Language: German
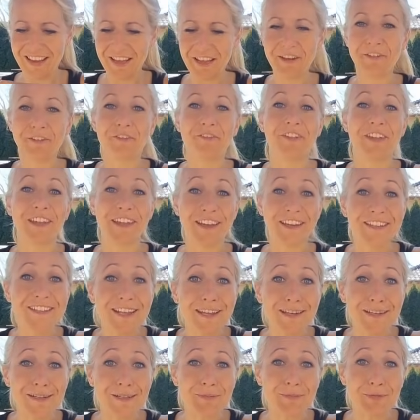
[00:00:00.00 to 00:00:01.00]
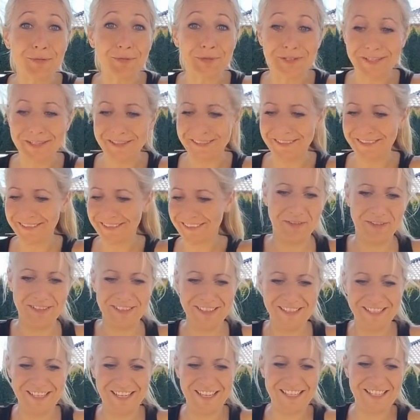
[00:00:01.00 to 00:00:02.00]
Ein faires Angebot.
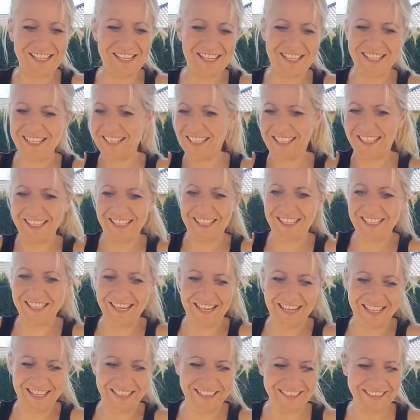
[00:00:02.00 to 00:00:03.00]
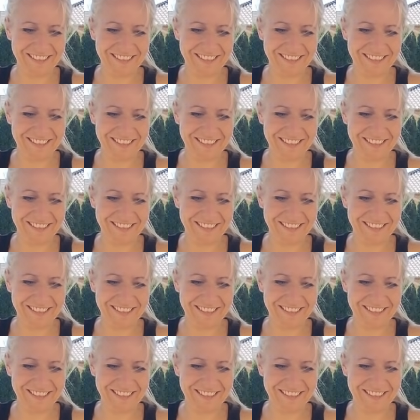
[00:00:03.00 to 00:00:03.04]
Ja. Zack, zack, zack, zack, zack.